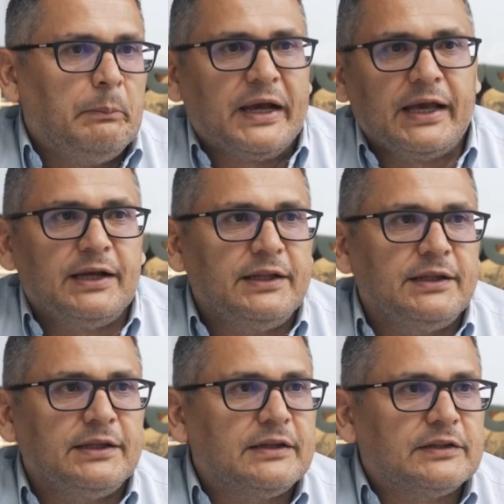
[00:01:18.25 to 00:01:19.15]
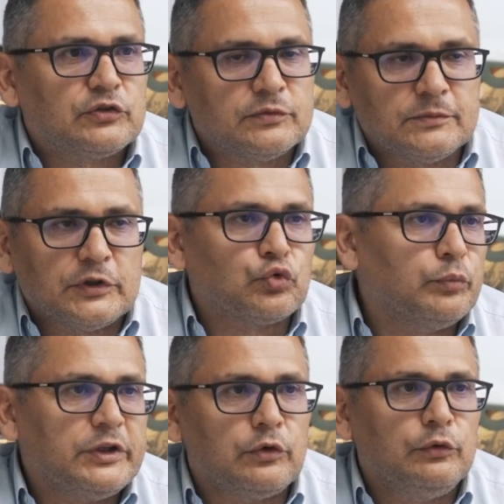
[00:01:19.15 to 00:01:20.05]
magari ha,
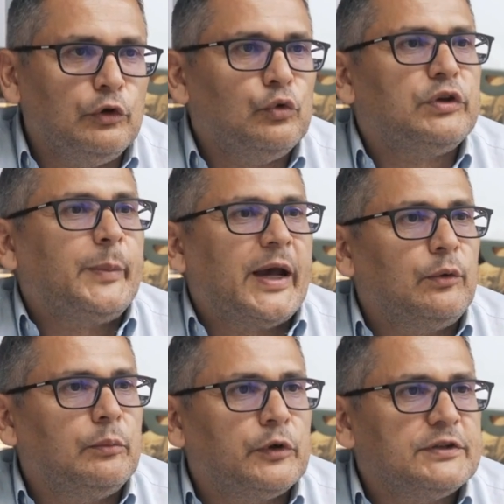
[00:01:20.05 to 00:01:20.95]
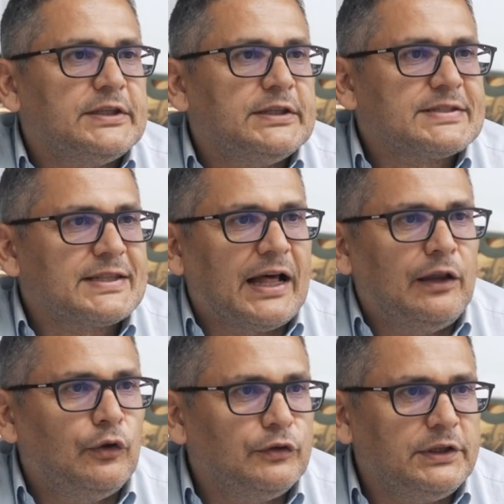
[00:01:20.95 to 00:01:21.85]
subito negli ultimi anni un po' di
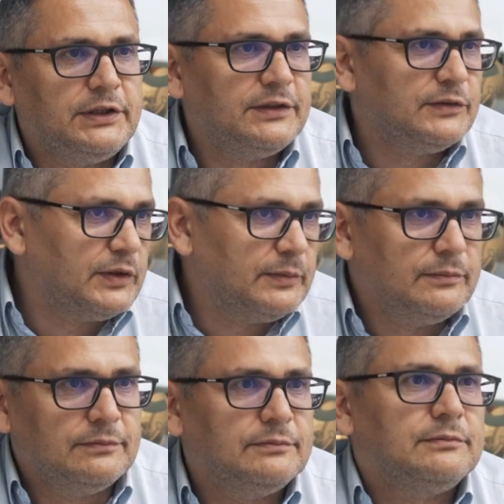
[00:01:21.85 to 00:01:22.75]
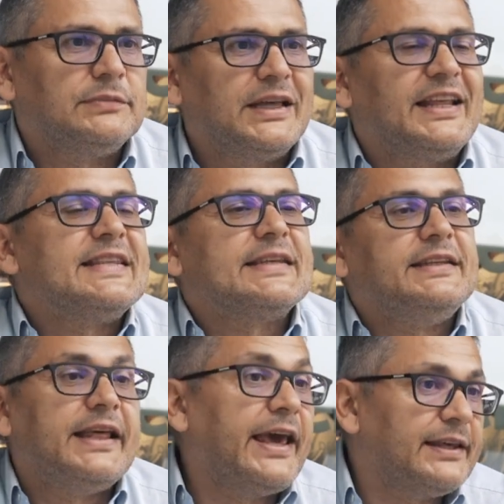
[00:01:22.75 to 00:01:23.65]
stallo, di, di, di mm, carenza
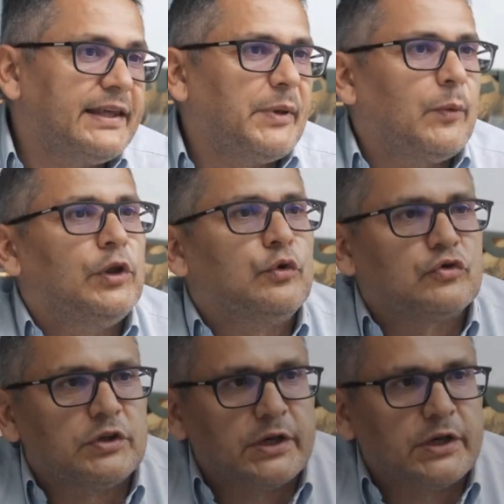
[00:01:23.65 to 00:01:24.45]
di idee, chiamiamole così.